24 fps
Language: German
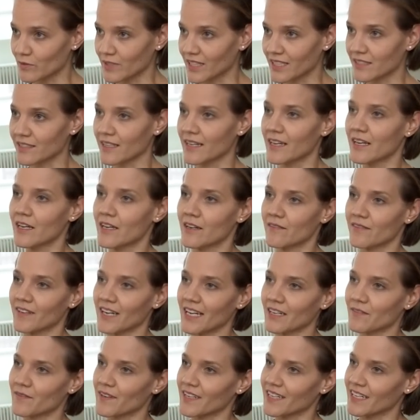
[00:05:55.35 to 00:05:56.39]
dass
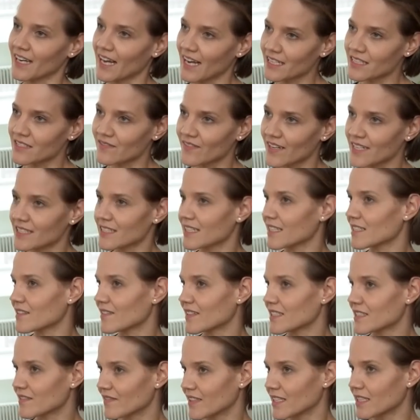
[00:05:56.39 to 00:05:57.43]
vielleicht vergleichsweise
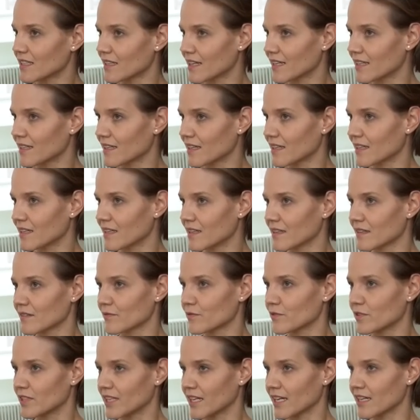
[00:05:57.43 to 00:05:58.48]
etwas weniger Energie
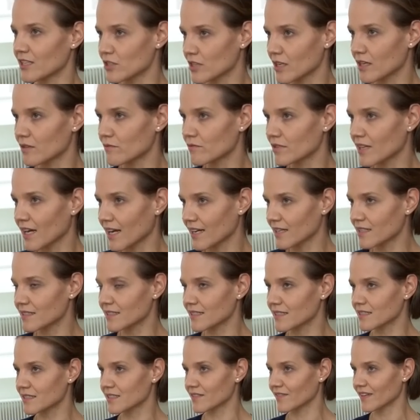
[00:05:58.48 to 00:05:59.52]
für die Herstellung
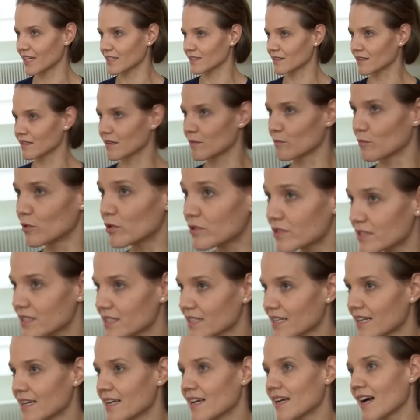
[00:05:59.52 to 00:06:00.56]
eingesetzt werden muss.
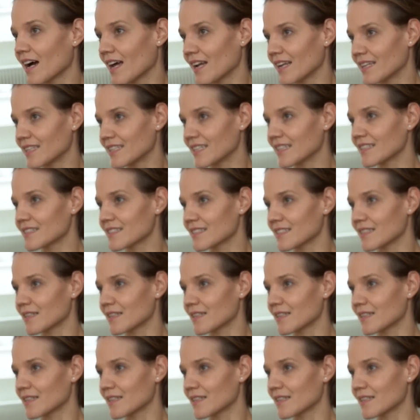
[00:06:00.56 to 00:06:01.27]
Allerdings